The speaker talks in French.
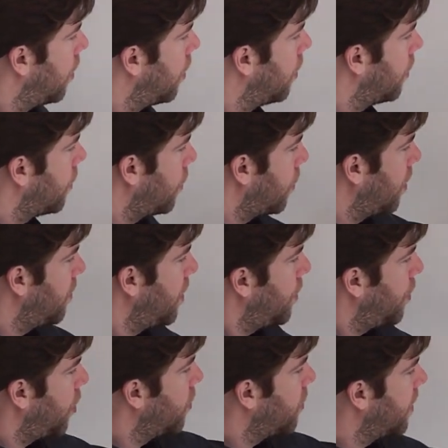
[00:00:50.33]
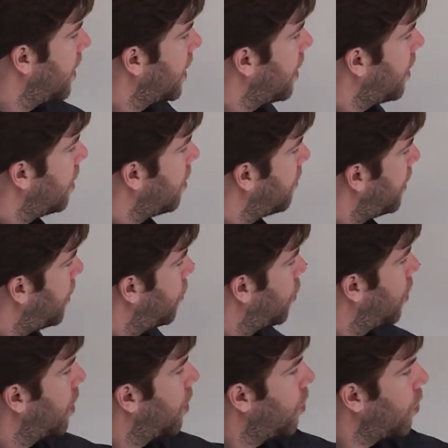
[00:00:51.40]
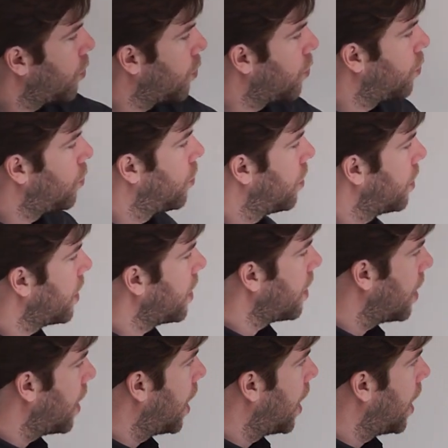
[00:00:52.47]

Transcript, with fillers: euh, donc la ferme porteuse d'équerre à la ferme de raccord de nous qui est